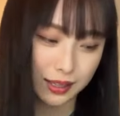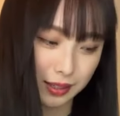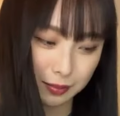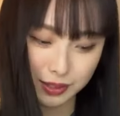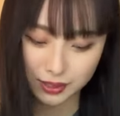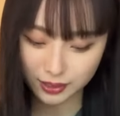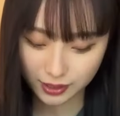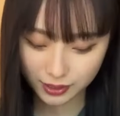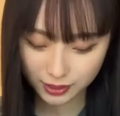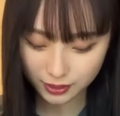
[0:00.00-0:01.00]
鼻水
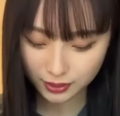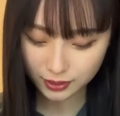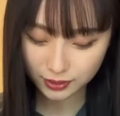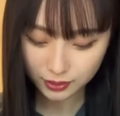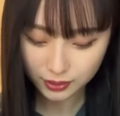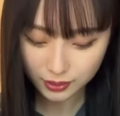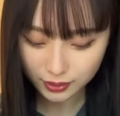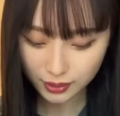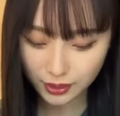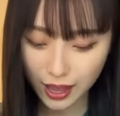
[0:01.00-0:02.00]
が
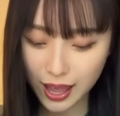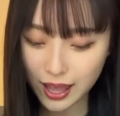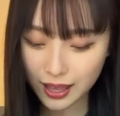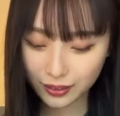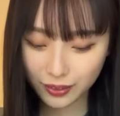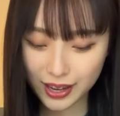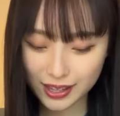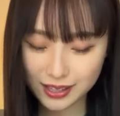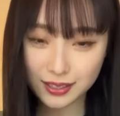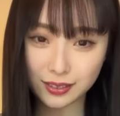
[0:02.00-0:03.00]
あこ
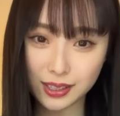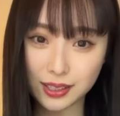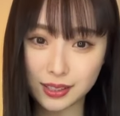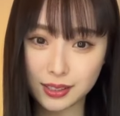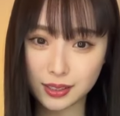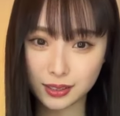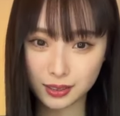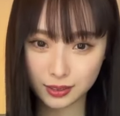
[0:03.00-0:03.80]
れですこれです